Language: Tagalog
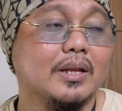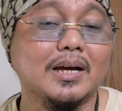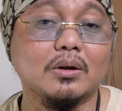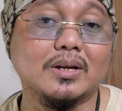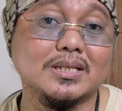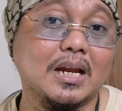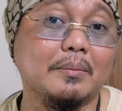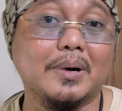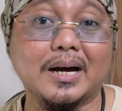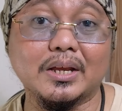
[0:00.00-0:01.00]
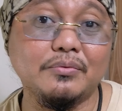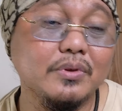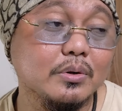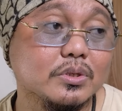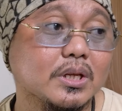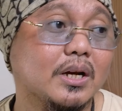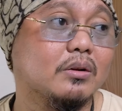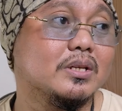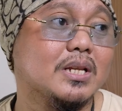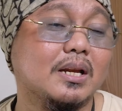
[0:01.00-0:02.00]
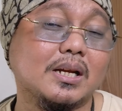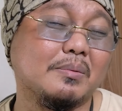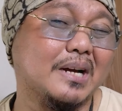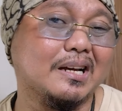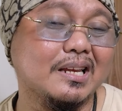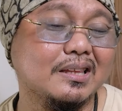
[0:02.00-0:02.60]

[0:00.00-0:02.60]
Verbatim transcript: nagkaroon na sila ng mga reviews nagkaroon na sila ng mga